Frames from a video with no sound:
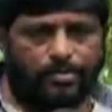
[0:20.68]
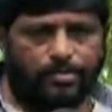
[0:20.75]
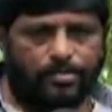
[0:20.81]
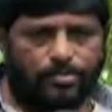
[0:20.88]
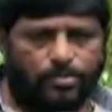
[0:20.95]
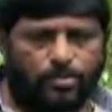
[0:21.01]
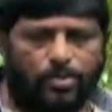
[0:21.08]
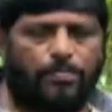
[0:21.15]

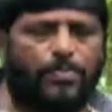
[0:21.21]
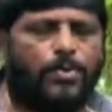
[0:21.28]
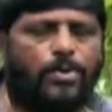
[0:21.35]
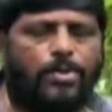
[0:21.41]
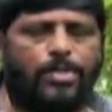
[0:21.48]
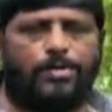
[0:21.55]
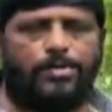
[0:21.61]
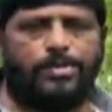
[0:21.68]

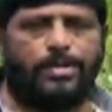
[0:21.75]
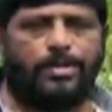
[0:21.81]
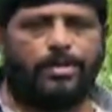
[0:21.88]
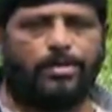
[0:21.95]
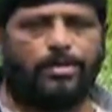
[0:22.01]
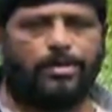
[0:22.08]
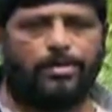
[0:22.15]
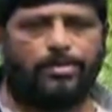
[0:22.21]
తూర్పుగోదావరి
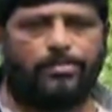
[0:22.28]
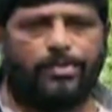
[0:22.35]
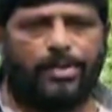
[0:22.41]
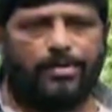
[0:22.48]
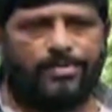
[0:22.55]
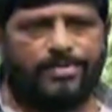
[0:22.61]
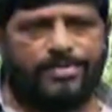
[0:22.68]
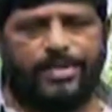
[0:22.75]
జిల్లాలో
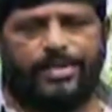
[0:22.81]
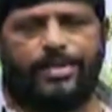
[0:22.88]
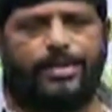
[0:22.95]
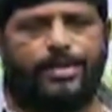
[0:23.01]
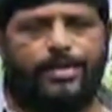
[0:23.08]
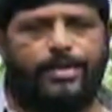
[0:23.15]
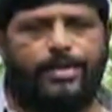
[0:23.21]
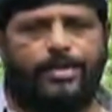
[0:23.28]

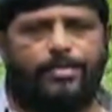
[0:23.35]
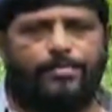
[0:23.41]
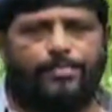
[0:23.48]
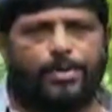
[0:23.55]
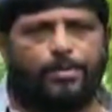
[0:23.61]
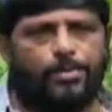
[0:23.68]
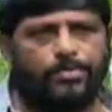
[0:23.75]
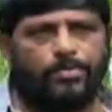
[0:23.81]
వ్యవసాయానికి
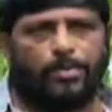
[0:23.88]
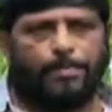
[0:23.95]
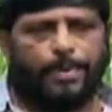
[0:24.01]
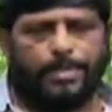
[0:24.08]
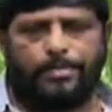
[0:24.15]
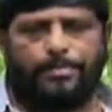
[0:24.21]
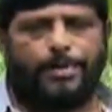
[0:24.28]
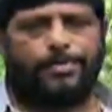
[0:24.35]
ప్రభుత్వం
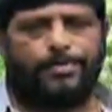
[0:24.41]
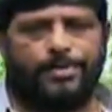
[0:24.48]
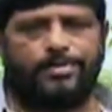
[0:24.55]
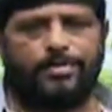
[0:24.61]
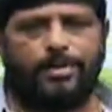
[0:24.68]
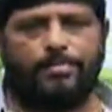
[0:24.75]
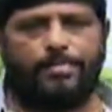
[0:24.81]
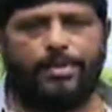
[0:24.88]
పెద్దపేట
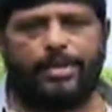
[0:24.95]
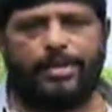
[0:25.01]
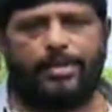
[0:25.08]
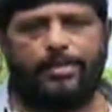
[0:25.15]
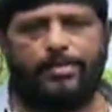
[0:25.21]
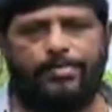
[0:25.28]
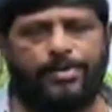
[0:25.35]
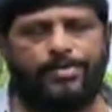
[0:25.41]
వేస్తున్నప్పటికీ
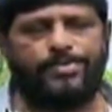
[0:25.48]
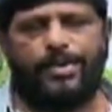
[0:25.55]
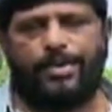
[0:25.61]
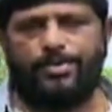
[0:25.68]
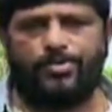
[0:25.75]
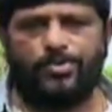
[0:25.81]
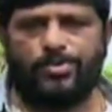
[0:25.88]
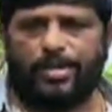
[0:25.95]

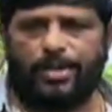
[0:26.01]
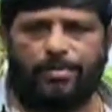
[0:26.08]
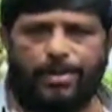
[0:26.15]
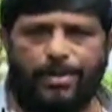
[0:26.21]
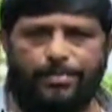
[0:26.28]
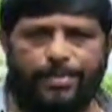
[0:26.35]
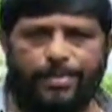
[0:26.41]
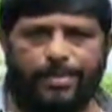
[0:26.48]
వ్యవసాయం జూదంగా
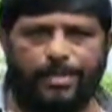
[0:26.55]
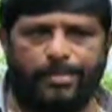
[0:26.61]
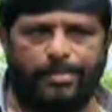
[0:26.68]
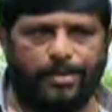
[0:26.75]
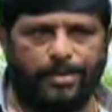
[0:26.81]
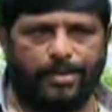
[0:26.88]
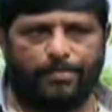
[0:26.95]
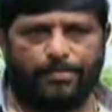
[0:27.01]
మారిపోయింది
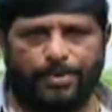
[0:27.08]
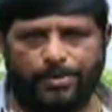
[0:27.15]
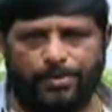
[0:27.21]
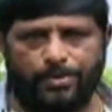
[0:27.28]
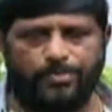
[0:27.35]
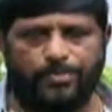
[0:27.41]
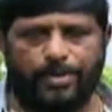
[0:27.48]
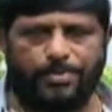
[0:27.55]
ఎందుకంటే
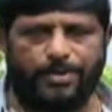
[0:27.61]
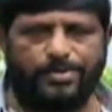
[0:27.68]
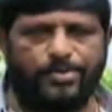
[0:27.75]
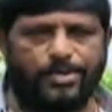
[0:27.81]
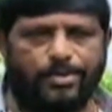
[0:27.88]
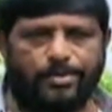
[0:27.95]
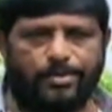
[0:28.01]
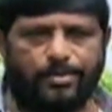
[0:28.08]
ప్రకృతి
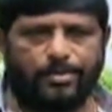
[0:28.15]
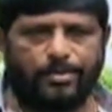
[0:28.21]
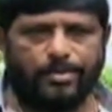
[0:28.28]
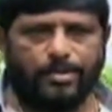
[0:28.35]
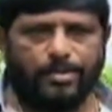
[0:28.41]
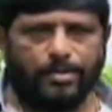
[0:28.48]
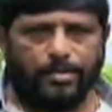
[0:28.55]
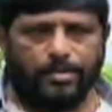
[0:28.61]
వైపరీత్యాలు
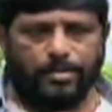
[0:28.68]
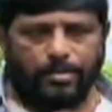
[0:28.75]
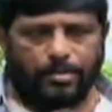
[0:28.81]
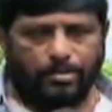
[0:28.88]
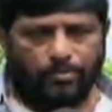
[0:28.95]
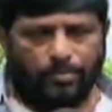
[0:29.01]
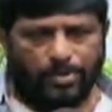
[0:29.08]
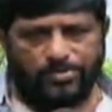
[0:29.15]

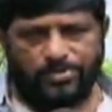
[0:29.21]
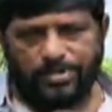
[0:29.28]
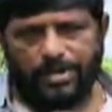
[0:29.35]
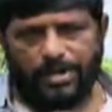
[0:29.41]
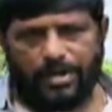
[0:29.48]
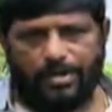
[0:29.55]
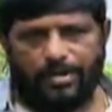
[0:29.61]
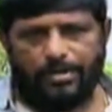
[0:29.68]
వరుసగా
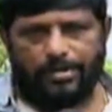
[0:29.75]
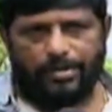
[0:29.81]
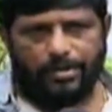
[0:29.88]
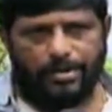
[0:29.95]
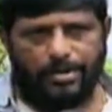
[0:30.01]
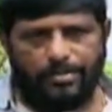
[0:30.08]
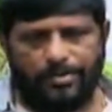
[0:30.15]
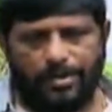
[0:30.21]

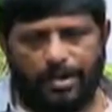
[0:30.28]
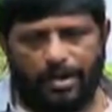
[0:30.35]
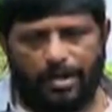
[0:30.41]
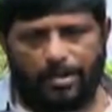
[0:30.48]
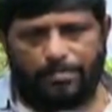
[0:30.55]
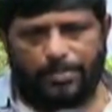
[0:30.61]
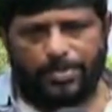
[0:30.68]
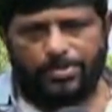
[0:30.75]
రెండు వేల
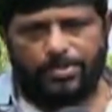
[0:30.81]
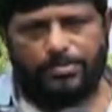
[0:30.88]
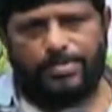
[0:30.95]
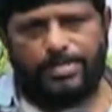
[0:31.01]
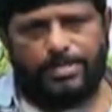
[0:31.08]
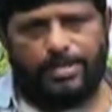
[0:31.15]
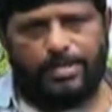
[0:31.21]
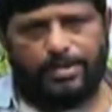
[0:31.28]

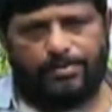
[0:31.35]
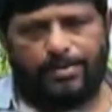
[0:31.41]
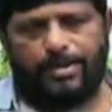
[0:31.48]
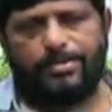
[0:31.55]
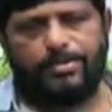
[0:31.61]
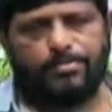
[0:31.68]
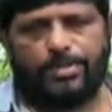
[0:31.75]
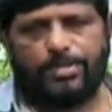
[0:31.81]
పంతొమ్మిది ఇరవై
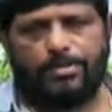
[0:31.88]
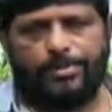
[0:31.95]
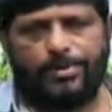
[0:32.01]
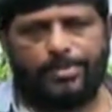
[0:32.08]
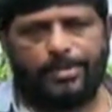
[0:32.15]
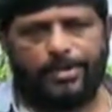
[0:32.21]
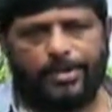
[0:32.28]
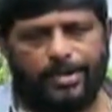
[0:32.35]
నుంచి మొదలు
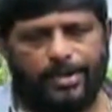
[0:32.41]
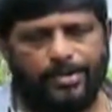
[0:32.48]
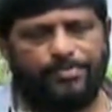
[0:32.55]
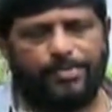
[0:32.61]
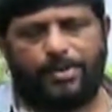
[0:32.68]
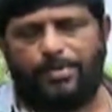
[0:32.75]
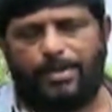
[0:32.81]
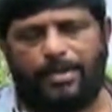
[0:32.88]
పెడితే ఖరీఫ్ రబీ